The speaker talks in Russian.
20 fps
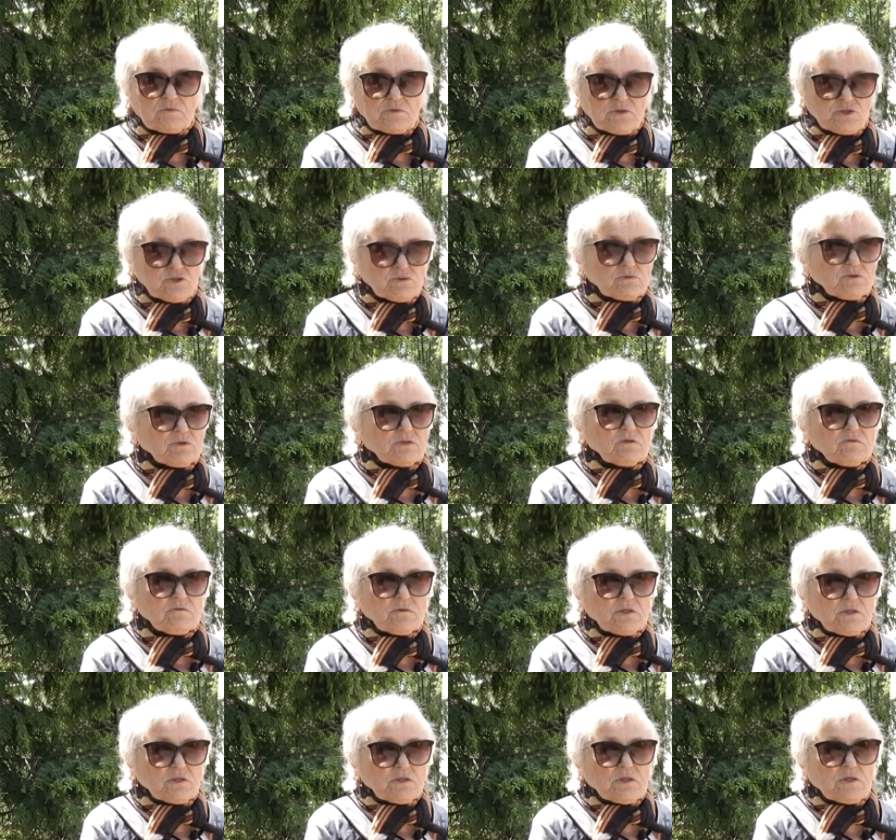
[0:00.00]
и что-то
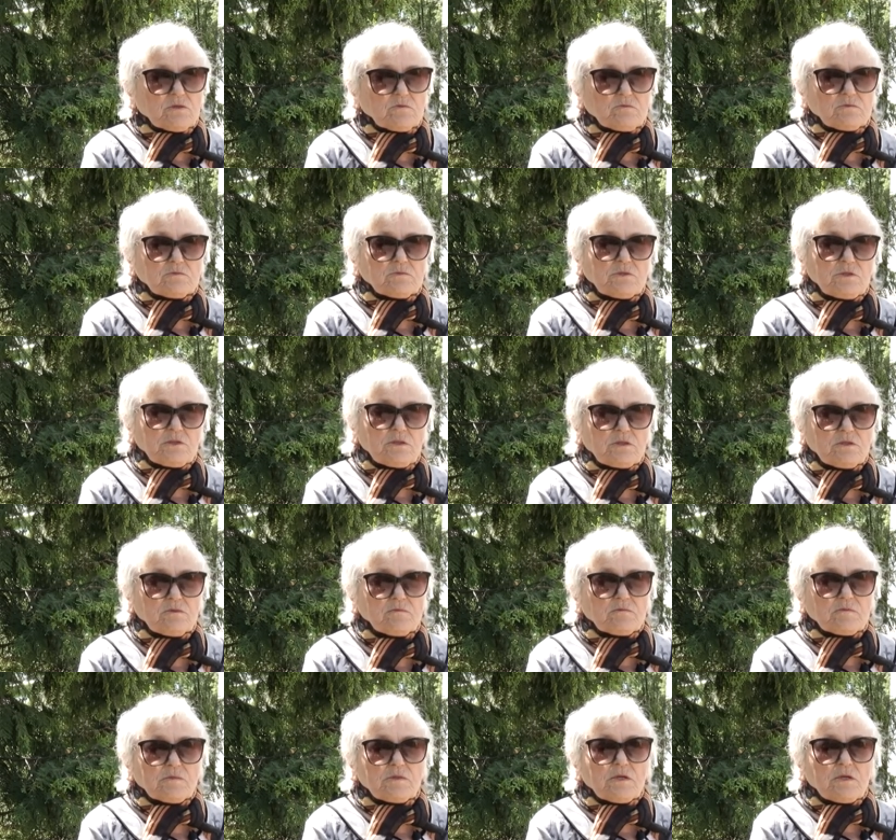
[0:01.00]
говорит ей
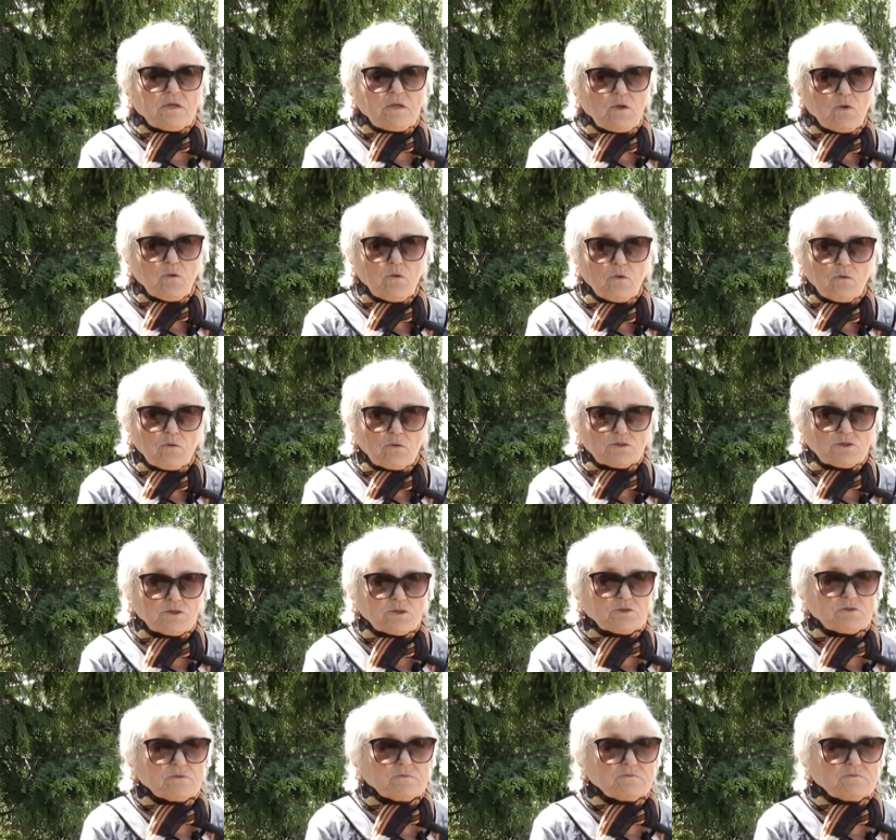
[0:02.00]
и уходит.